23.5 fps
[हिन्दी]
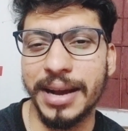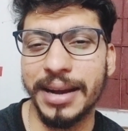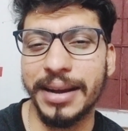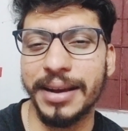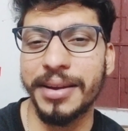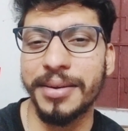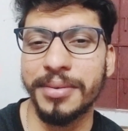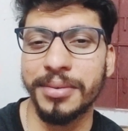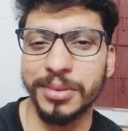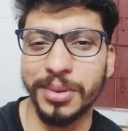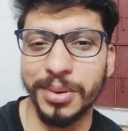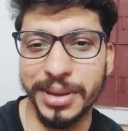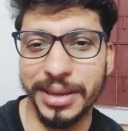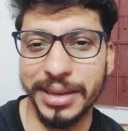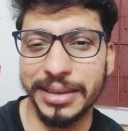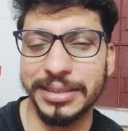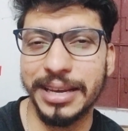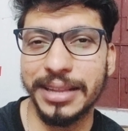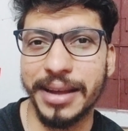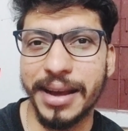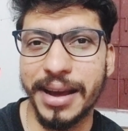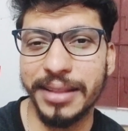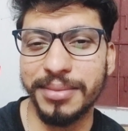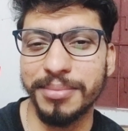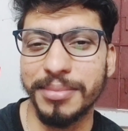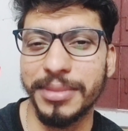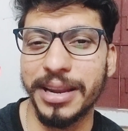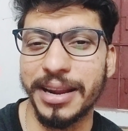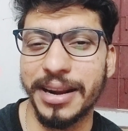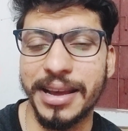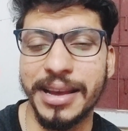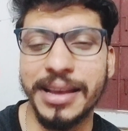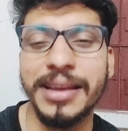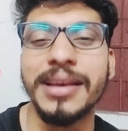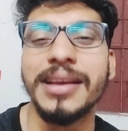आकर धोनी के साथ हाथ मिला
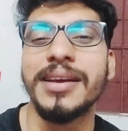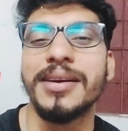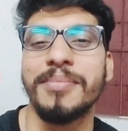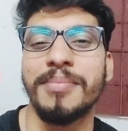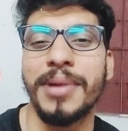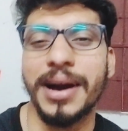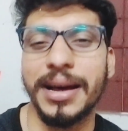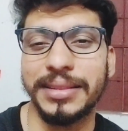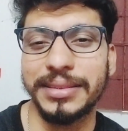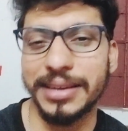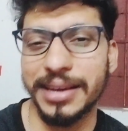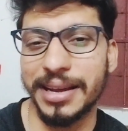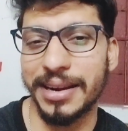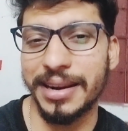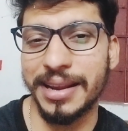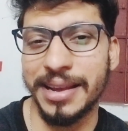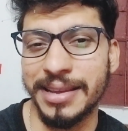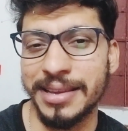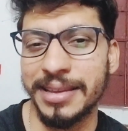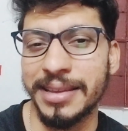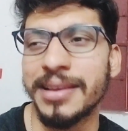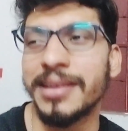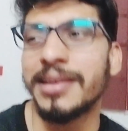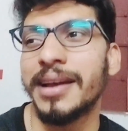रहा है बात कर रहा है